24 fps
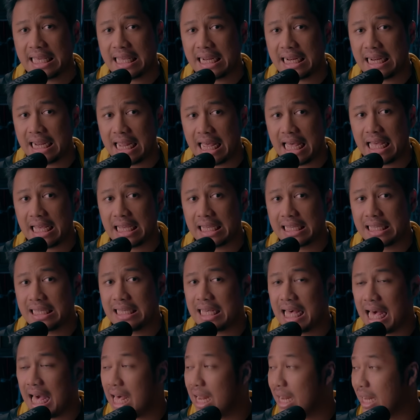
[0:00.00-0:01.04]
kena ke
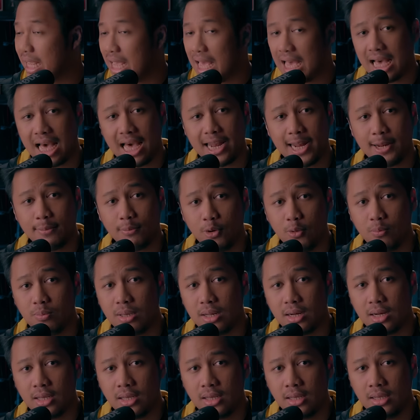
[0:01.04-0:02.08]
area kanan
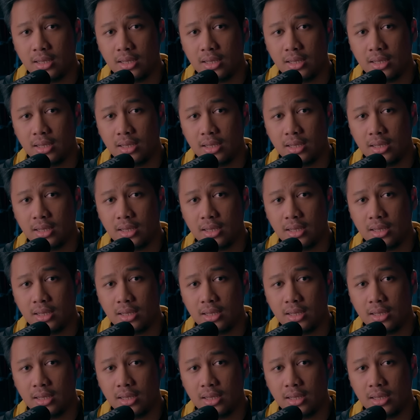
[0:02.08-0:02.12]
mobil.